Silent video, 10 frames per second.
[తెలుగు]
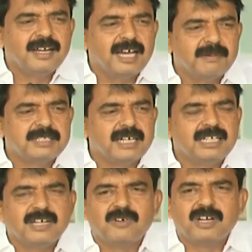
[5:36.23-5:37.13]

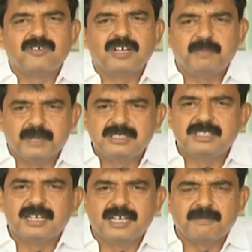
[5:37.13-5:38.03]
లాభసాటిగా ఉన్నటువంటి
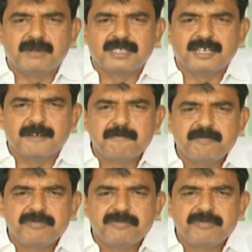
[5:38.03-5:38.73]
పరిస్థితులు కనపడుతున్నాయి